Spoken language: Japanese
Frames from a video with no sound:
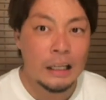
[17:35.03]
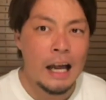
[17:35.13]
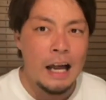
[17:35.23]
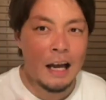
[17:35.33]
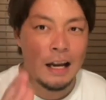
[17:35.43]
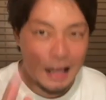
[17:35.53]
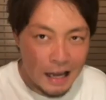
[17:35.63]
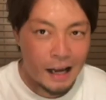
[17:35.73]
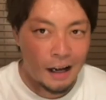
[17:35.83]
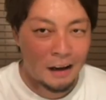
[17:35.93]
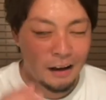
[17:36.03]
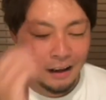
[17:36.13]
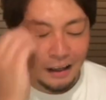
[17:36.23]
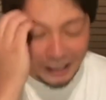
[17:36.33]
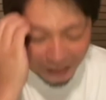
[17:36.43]
から
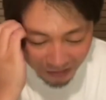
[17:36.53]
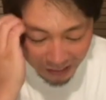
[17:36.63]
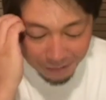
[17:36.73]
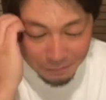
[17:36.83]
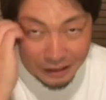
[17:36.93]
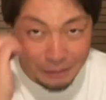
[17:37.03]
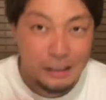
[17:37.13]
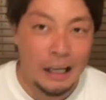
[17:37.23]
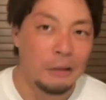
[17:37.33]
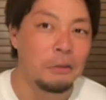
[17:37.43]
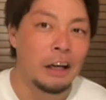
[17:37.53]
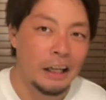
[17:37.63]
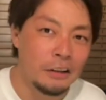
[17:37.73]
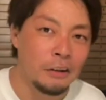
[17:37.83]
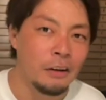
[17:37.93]
映画見てみたらどう
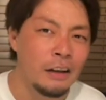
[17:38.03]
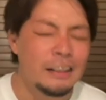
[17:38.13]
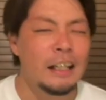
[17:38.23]
かなと。